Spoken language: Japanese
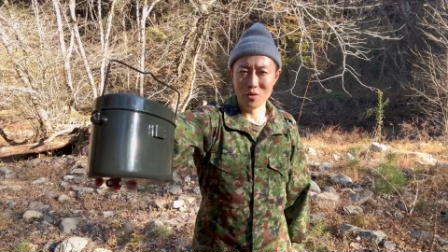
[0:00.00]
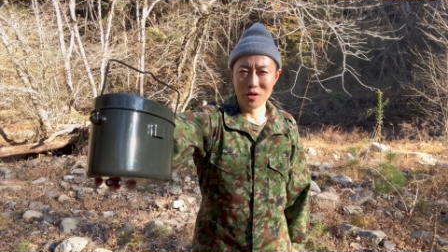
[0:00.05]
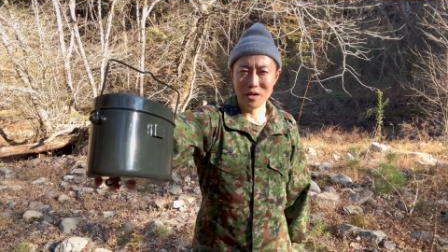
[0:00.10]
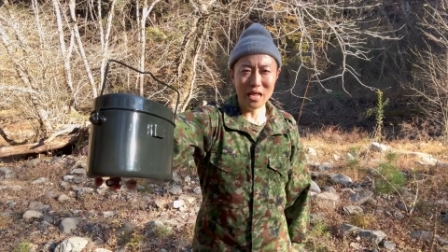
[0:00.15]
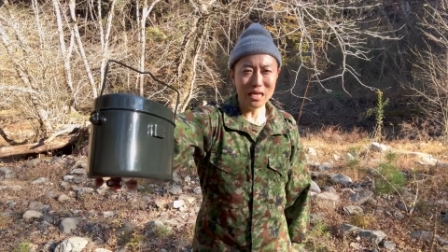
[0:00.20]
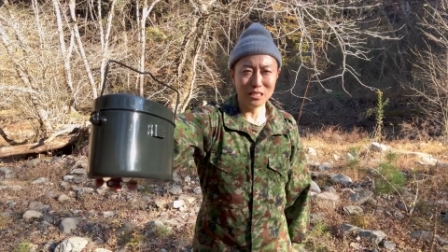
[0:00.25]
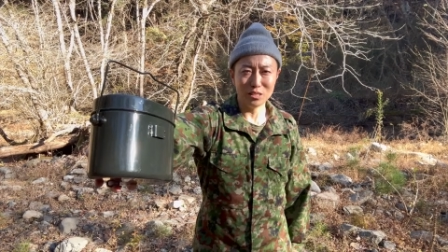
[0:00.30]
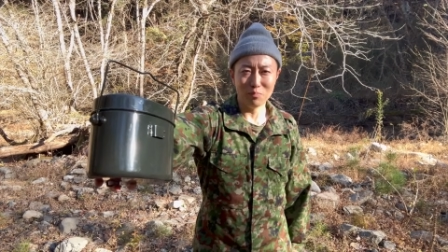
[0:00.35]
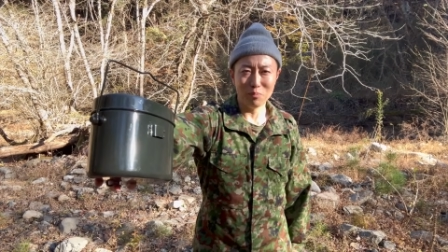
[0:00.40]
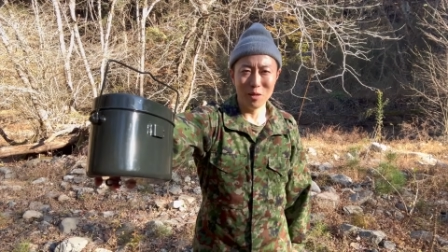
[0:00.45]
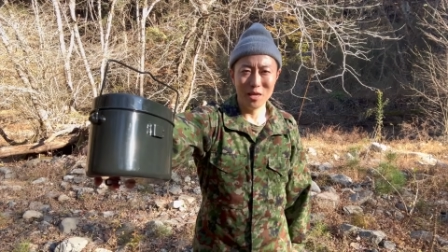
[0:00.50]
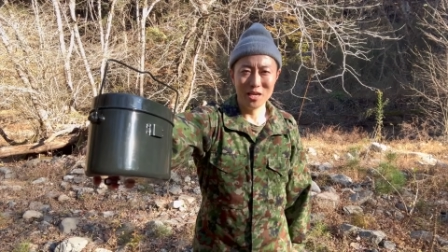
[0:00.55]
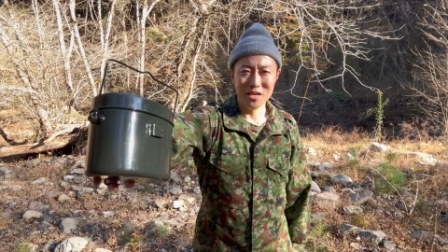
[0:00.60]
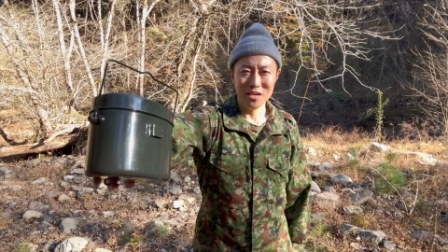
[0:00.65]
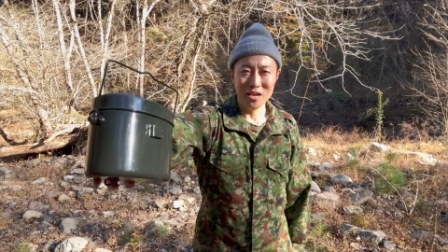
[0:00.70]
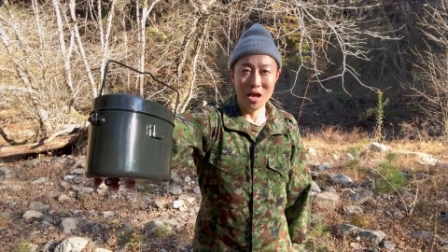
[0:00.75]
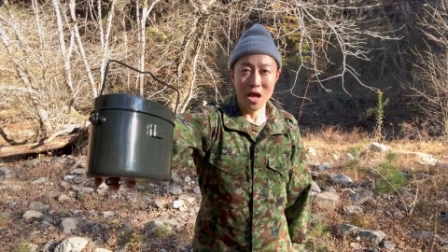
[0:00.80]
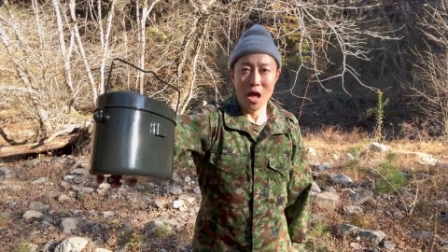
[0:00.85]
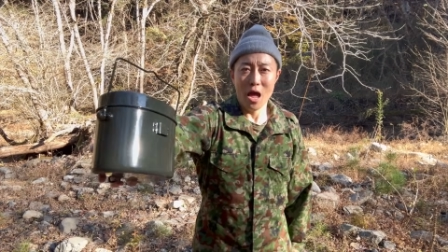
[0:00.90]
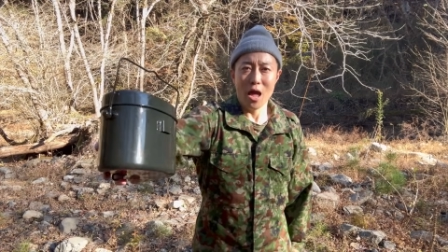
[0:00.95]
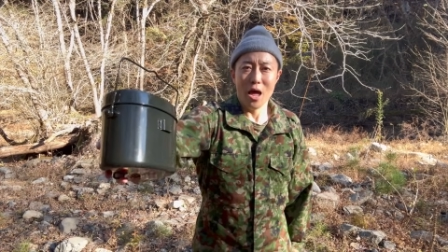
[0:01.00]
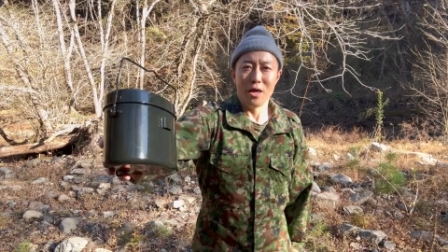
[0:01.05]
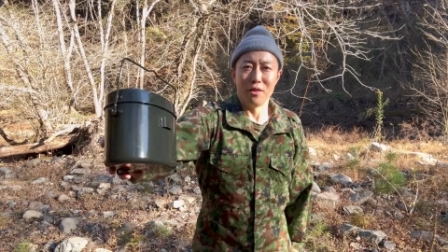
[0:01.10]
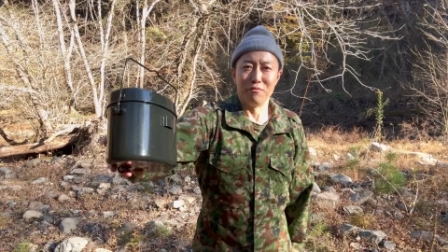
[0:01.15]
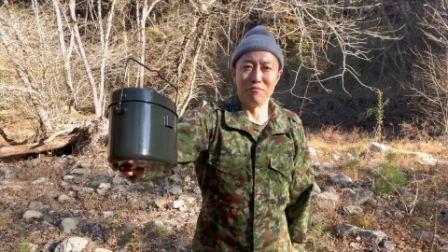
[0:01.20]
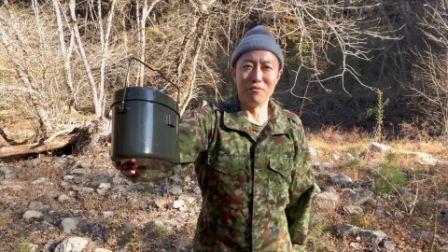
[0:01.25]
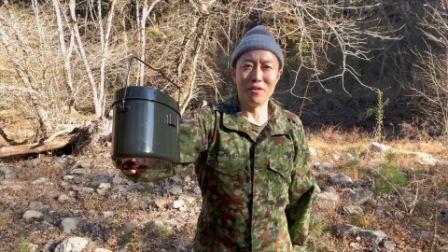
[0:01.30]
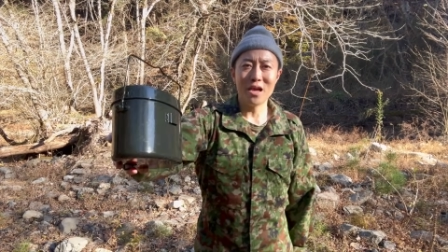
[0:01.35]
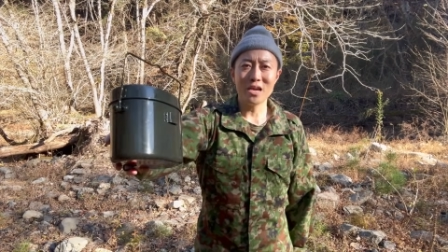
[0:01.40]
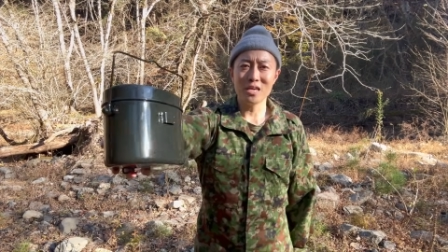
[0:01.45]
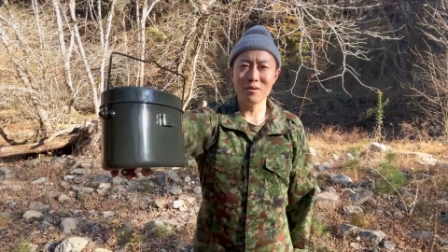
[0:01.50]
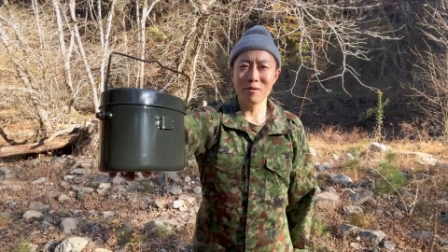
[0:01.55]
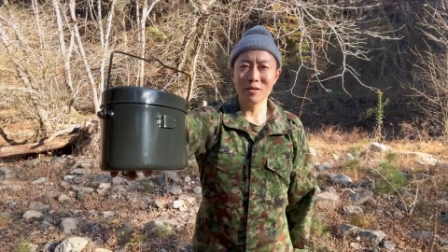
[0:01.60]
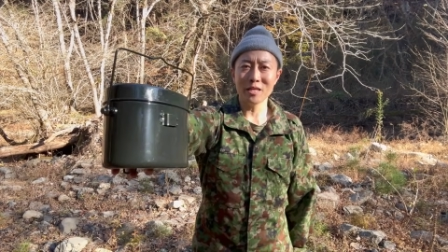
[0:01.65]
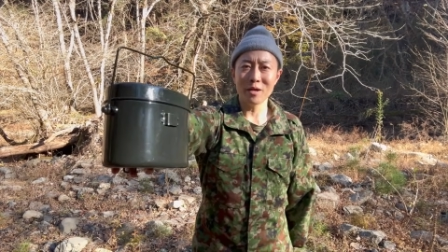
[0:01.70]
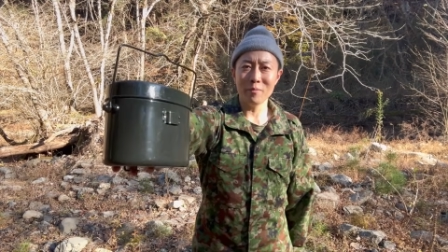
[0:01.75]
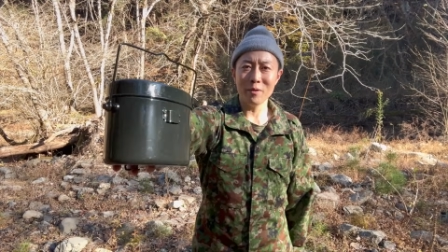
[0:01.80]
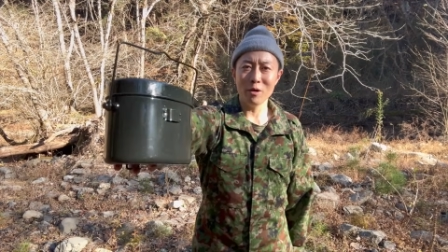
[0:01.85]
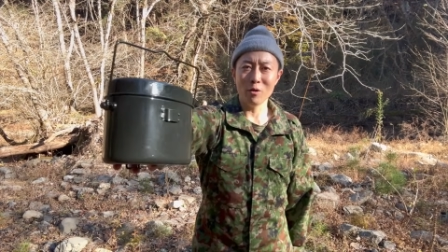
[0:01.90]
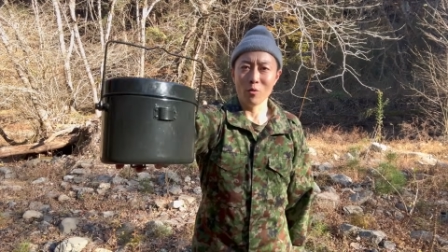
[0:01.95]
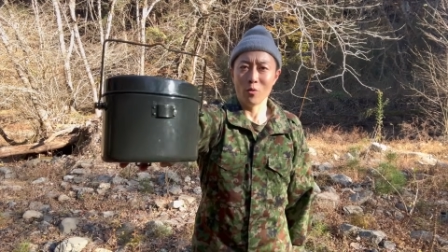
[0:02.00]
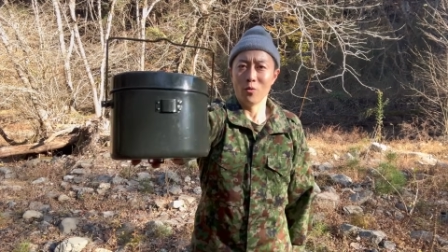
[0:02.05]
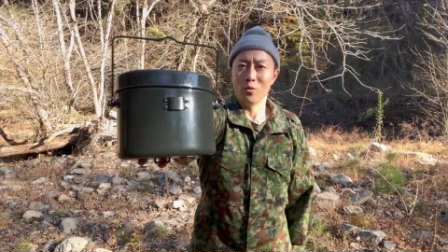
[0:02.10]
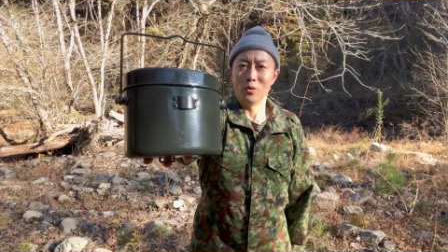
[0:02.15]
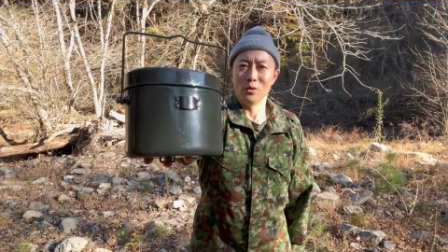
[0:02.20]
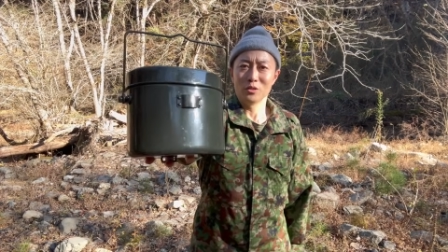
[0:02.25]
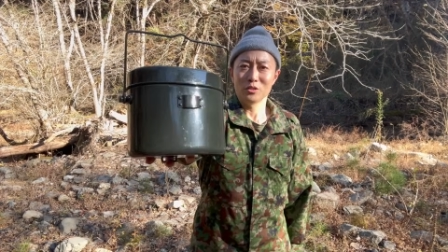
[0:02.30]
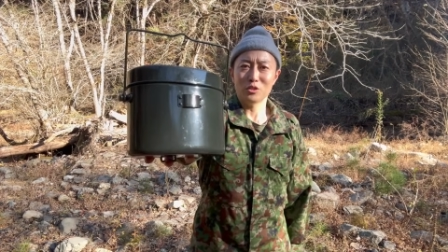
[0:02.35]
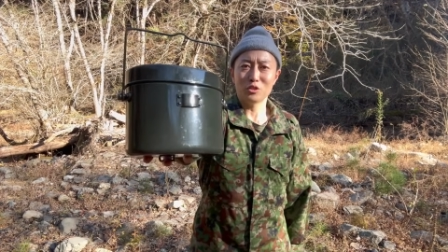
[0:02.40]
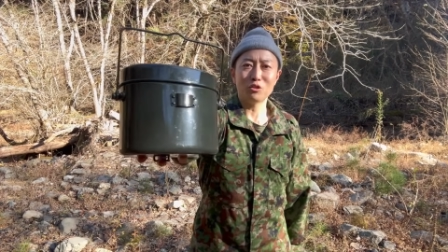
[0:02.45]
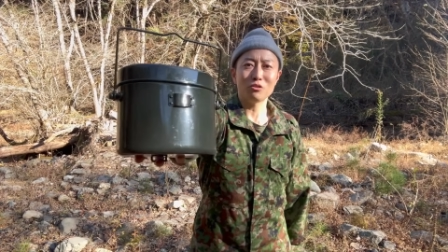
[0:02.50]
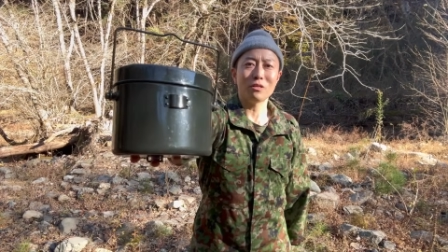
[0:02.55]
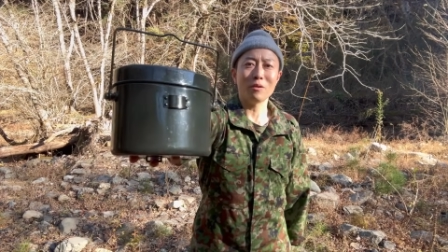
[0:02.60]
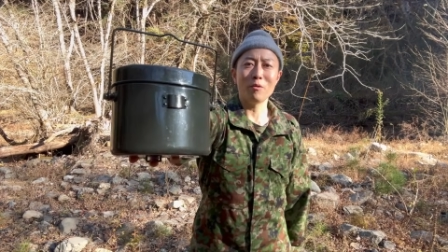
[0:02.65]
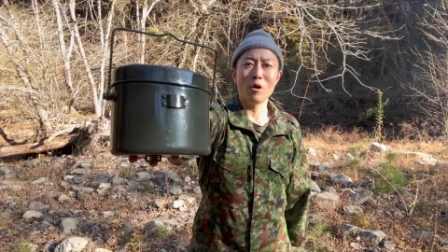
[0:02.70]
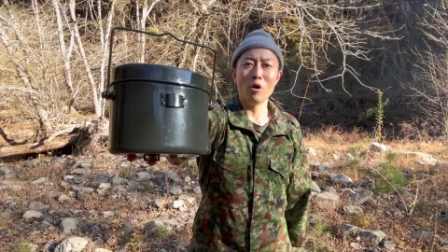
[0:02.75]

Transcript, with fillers: レシピ、ねぎま鍋を作ってみ